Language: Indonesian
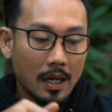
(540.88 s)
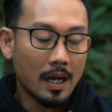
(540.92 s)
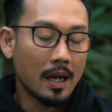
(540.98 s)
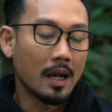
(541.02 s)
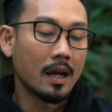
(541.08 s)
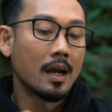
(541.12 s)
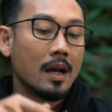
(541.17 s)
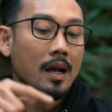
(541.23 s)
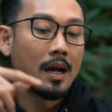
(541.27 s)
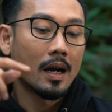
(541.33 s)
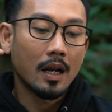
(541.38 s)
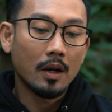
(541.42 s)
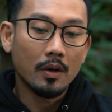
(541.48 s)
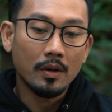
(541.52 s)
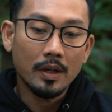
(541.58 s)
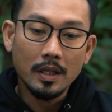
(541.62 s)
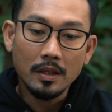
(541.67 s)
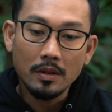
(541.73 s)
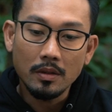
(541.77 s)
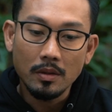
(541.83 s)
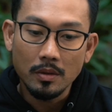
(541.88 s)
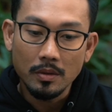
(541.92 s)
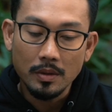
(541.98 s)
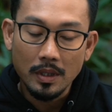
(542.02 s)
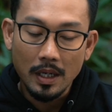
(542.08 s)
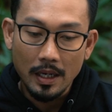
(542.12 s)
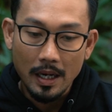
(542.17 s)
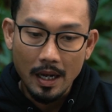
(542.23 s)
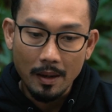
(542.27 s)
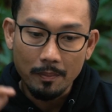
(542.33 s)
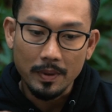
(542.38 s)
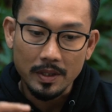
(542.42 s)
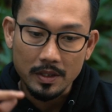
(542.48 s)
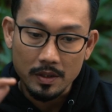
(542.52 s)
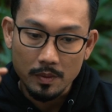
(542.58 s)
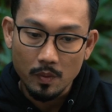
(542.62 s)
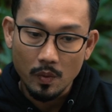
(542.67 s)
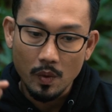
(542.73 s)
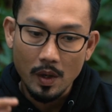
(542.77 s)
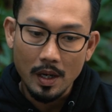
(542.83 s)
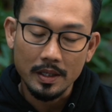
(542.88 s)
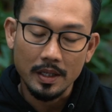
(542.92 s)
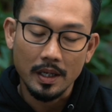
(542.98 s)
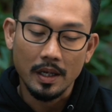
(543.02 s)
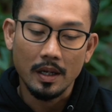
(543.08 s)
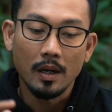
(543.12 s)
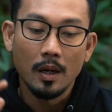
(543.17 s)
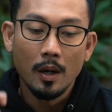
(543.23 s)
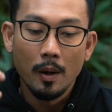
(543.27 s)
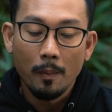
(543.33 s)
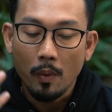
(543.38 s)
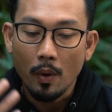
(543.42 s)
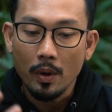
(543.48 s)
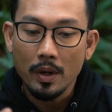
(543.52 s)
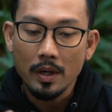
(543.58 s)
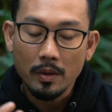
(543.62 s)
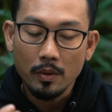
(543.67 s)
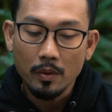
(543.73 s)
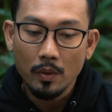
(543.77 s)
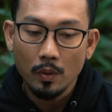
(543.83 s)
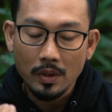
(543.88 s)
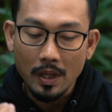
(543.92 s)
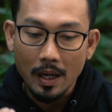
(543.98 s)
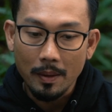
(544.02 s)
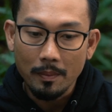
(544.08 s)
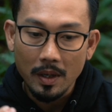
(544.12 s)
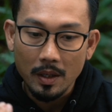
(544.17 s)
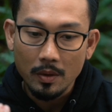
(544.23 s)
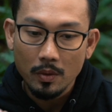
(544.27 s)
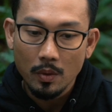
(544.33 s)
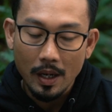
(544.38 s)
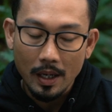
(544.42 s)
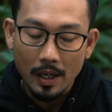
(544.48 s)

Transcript: Nah, kalau itu lu udah dapat semuanya, poin utama gue